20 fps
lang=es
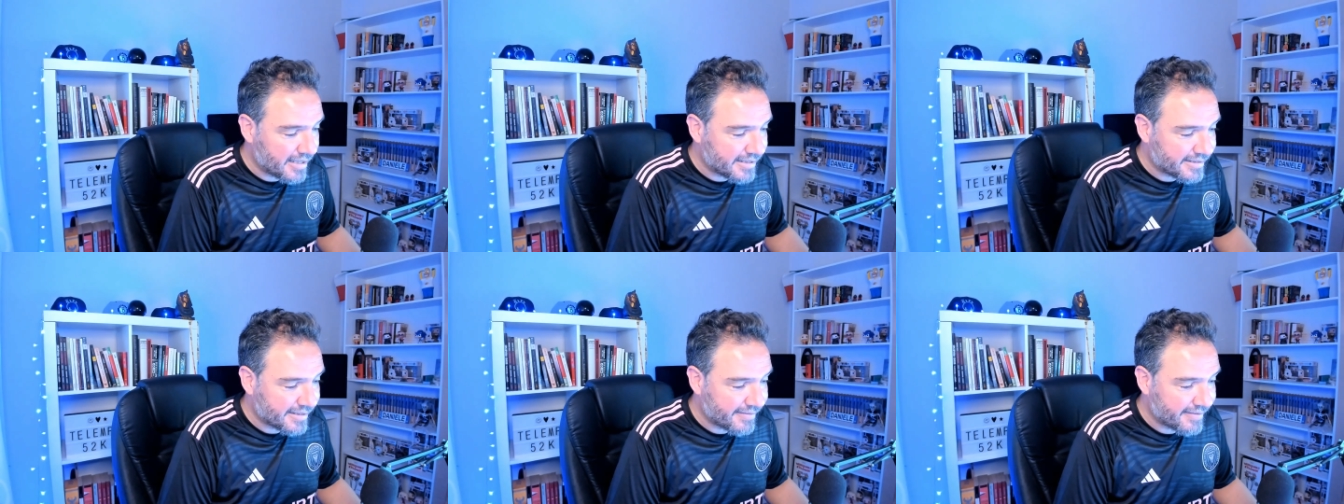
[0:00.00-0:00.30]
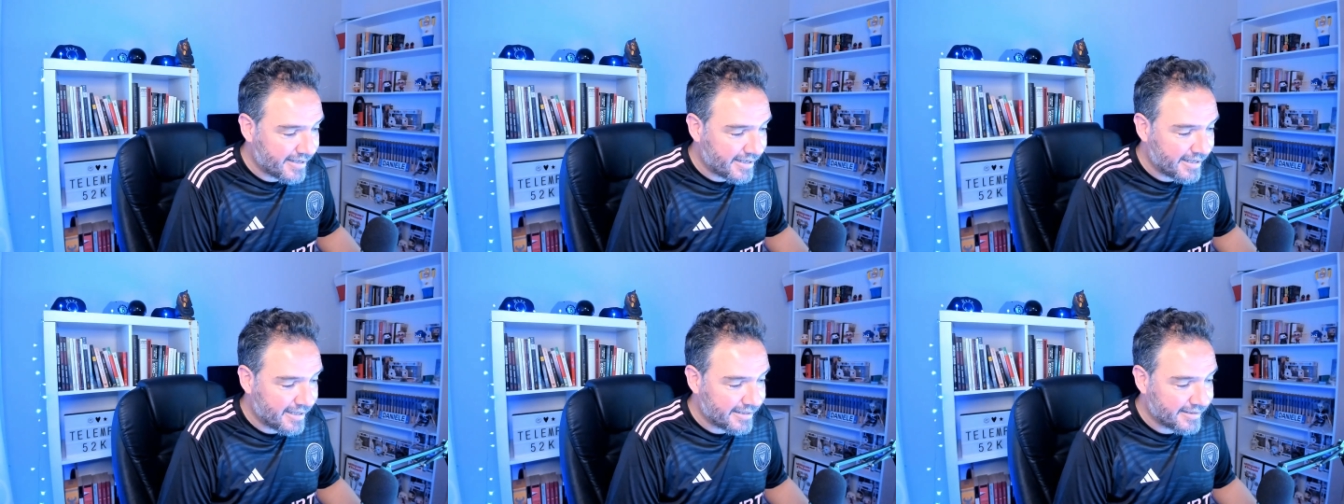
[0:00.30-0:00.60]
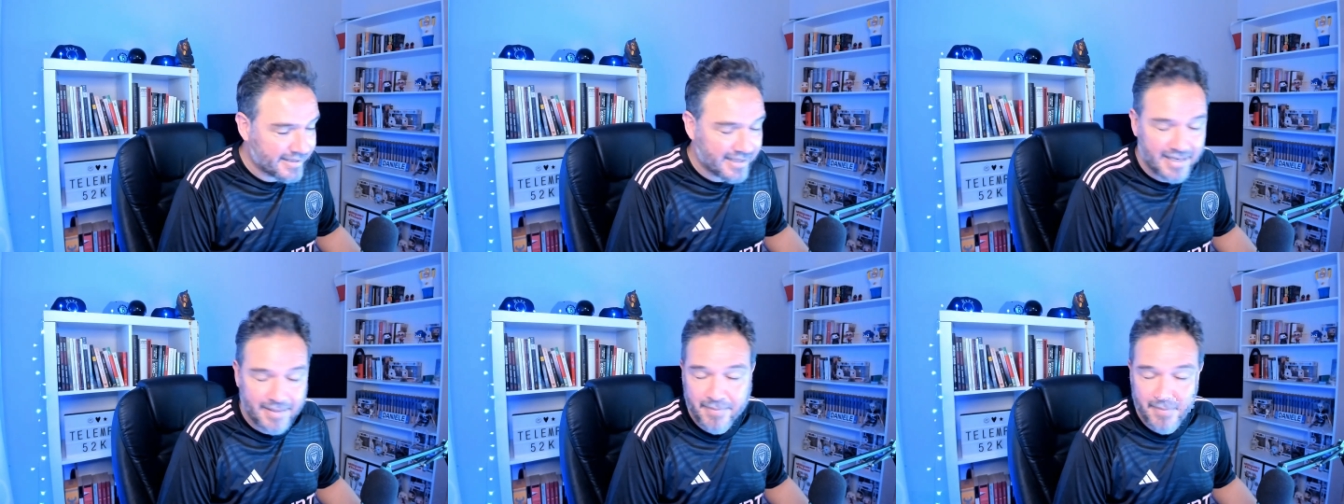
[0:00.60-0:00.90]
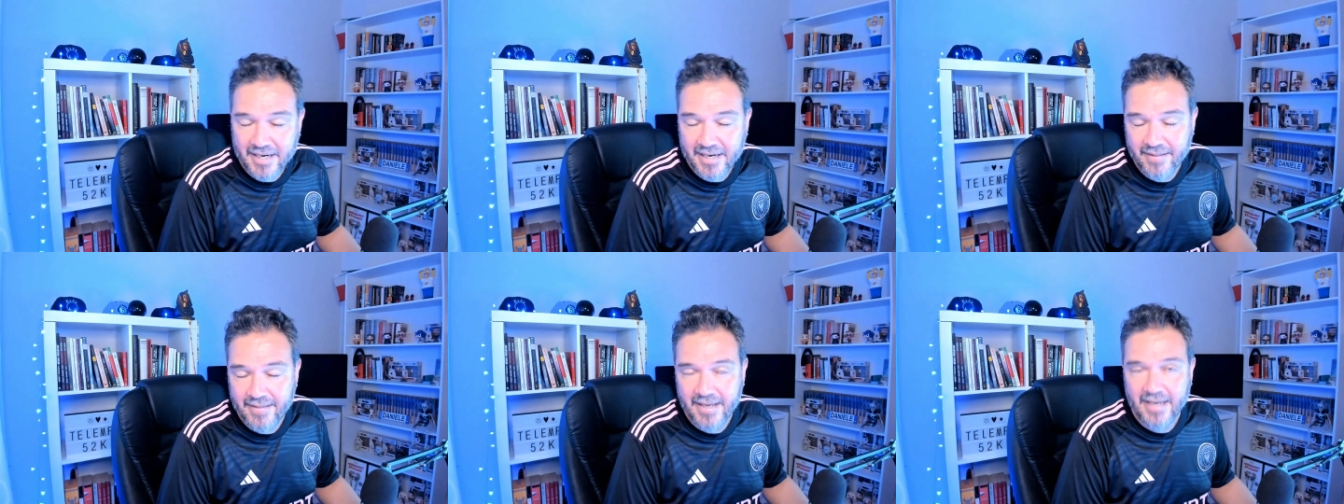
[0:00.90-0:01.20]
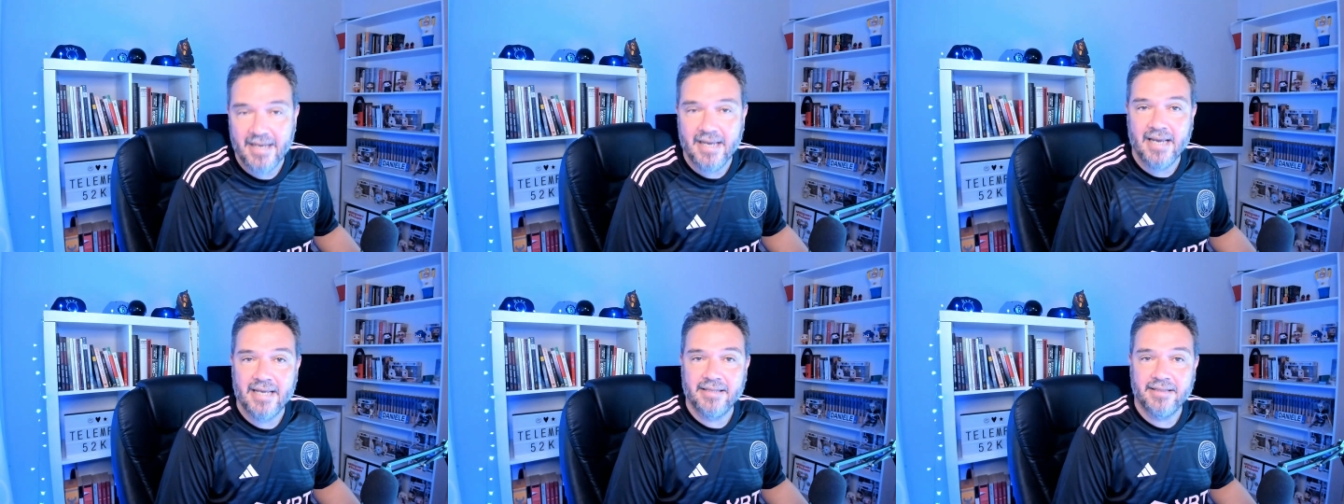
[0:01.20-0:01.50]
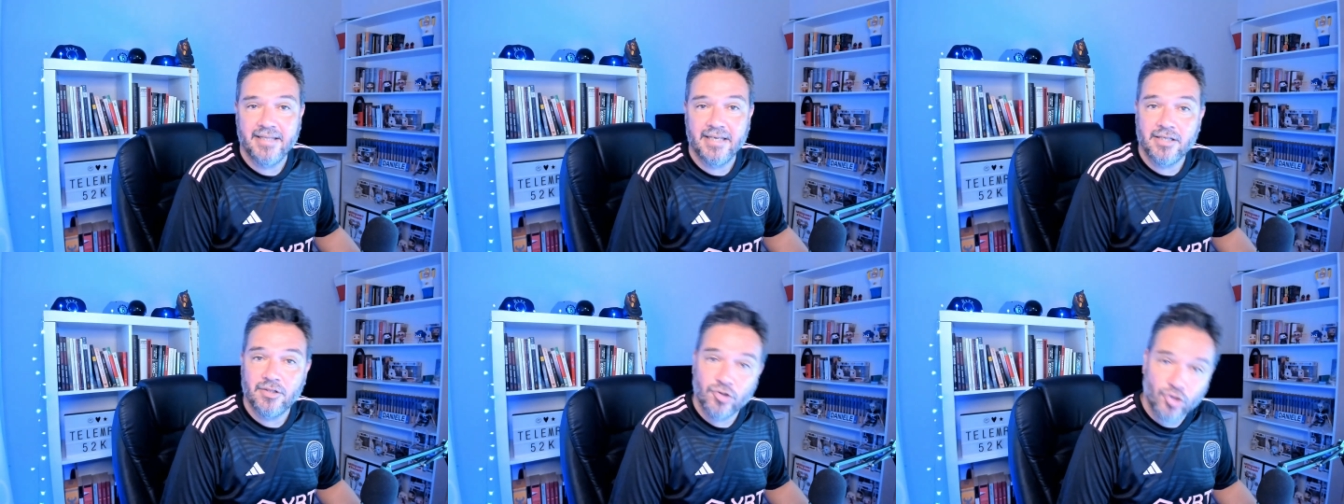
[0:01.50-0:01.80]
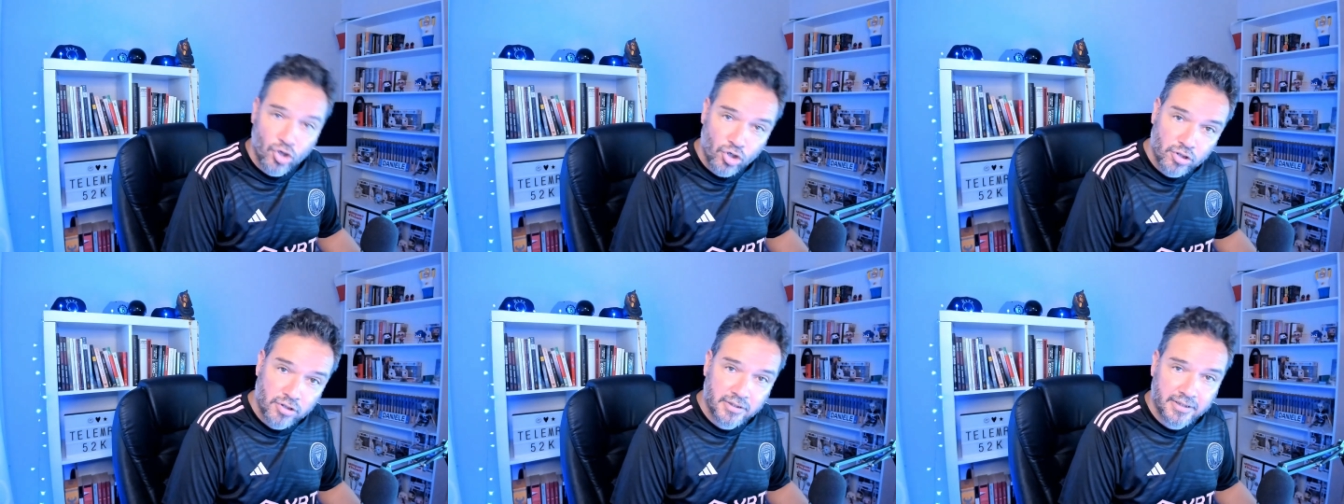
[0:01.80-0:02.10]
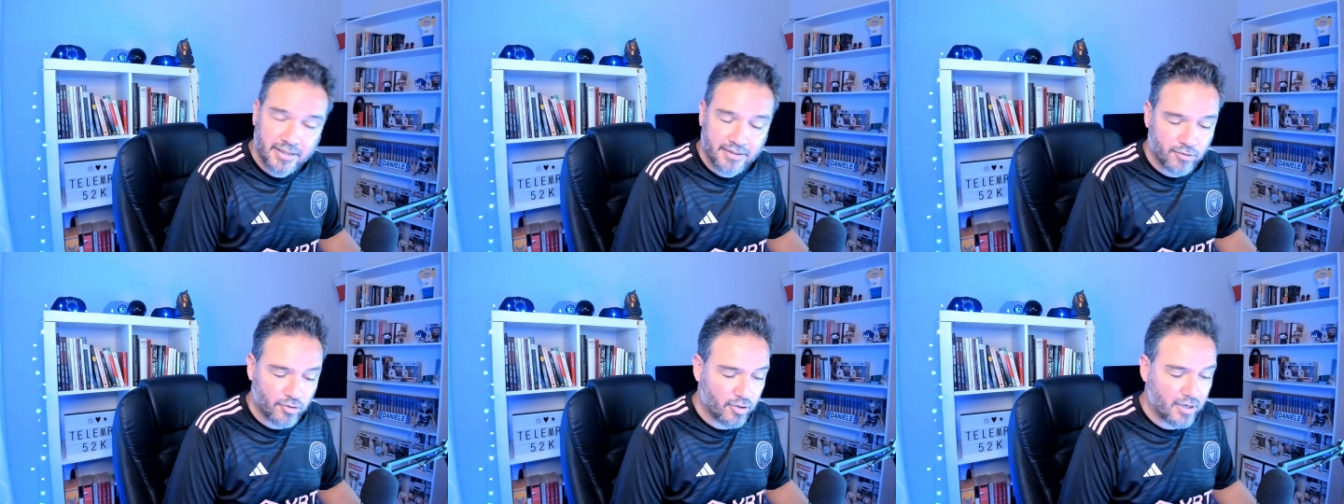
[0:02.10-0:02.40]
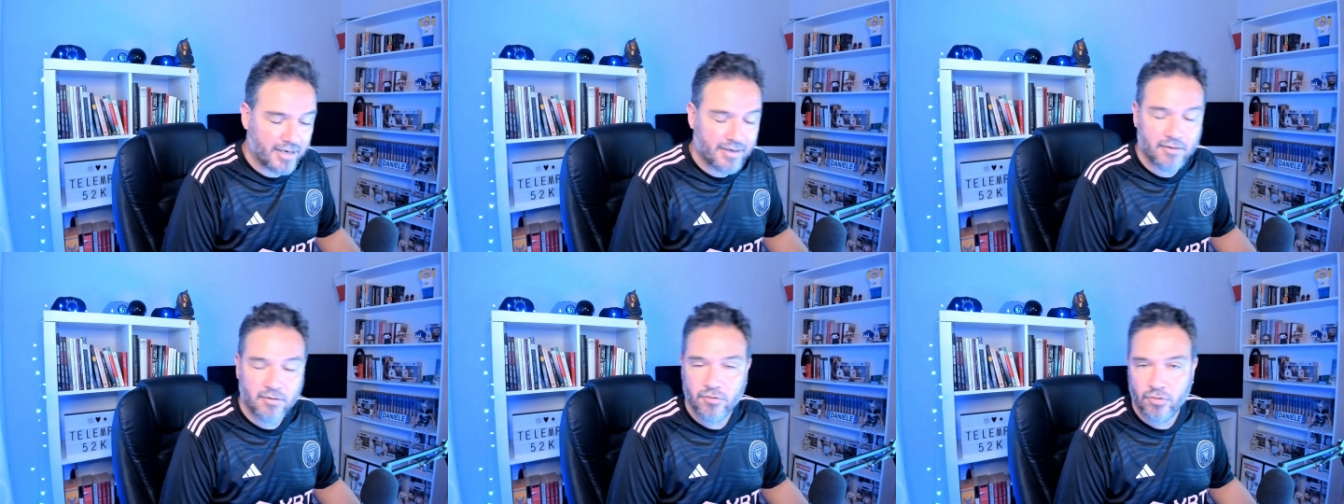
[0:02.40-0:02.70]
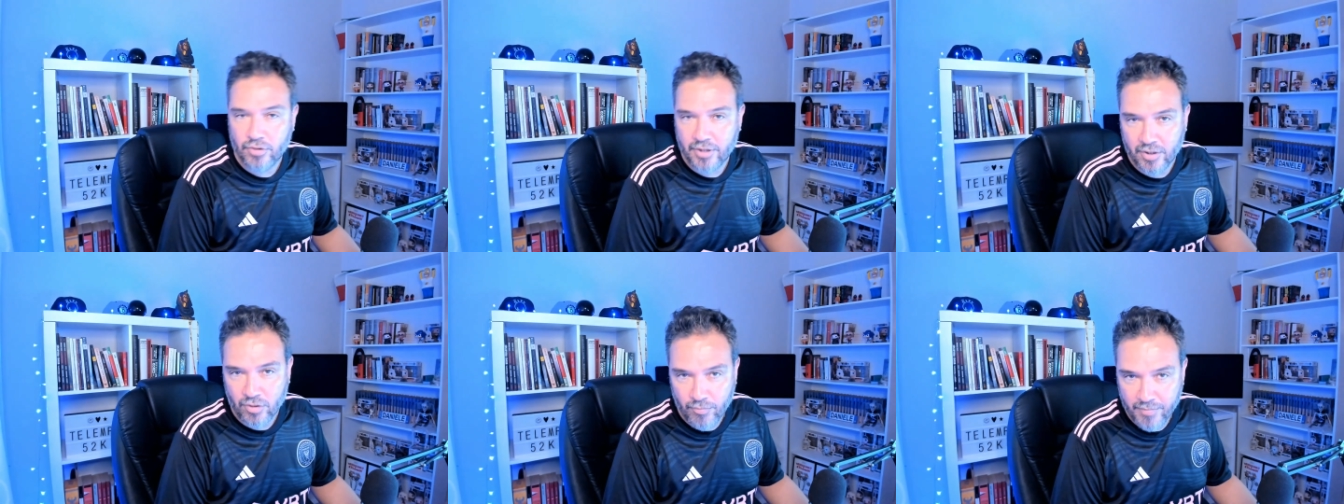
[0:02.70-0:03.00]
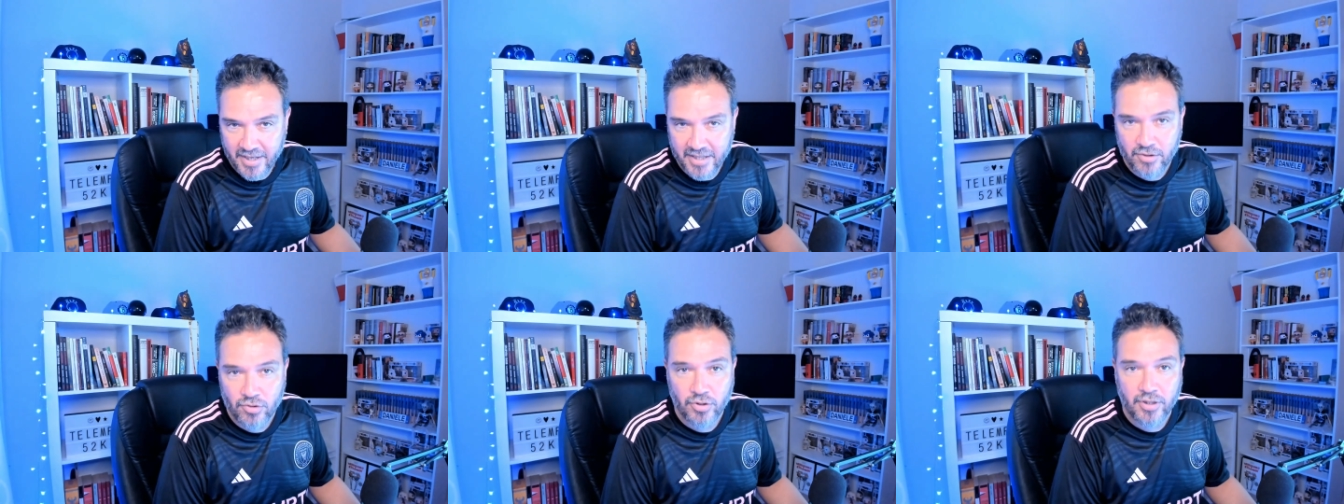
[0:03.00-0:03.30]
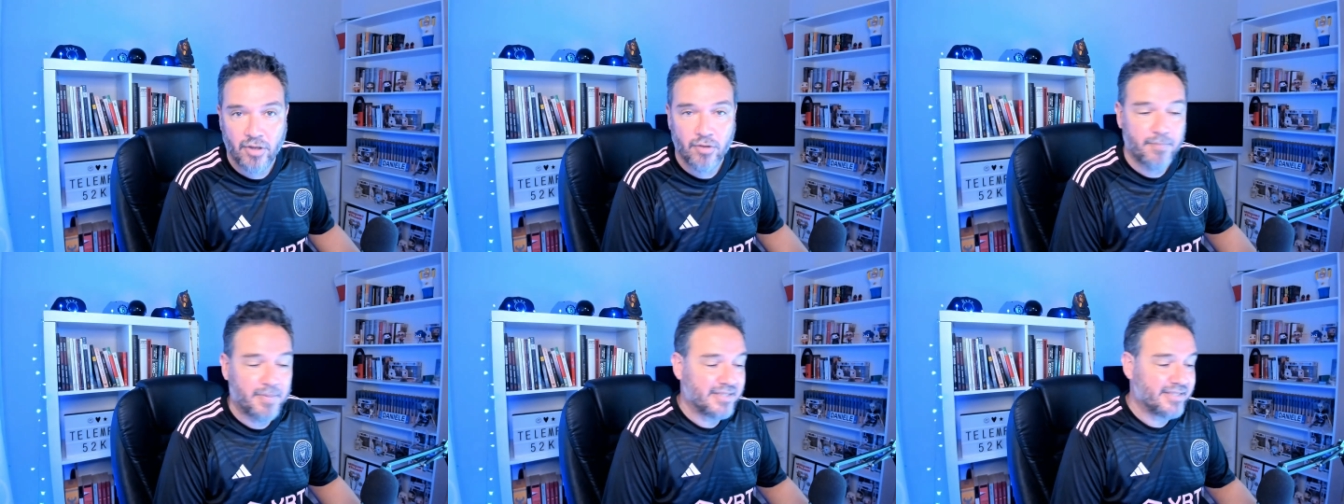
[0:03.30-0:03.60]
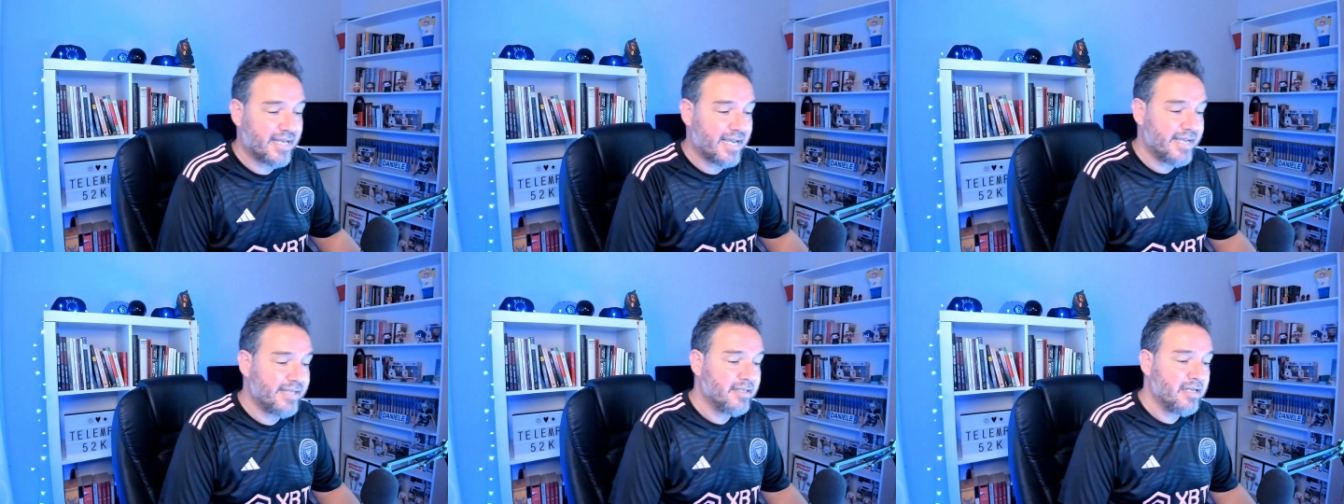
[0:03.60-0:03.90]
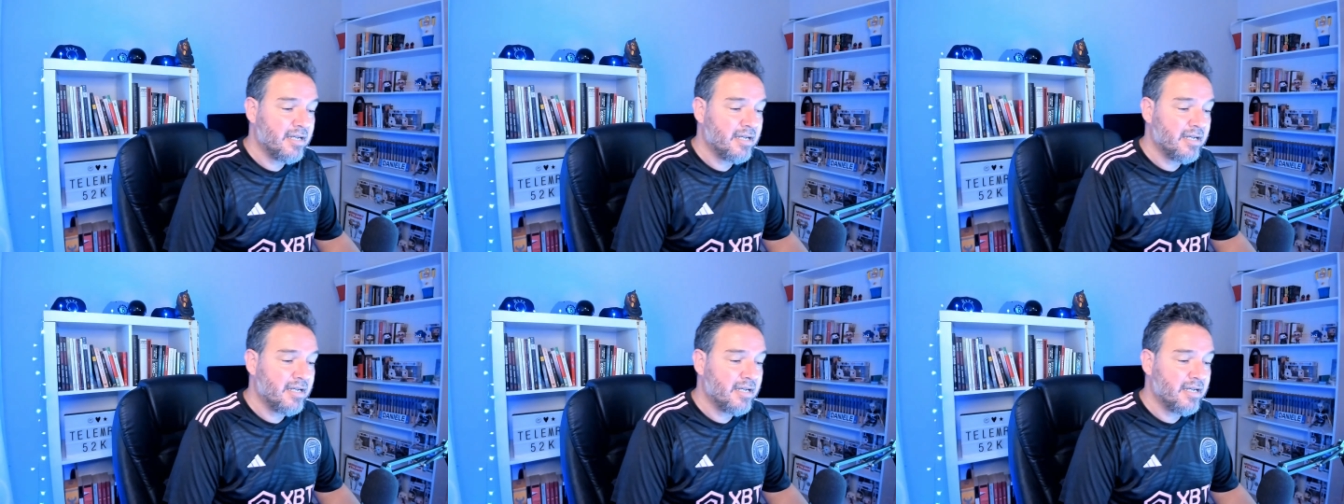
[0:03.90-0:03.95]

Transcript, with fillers: este de TeleMRD en TikTok, que os, recomiendo que os paséis.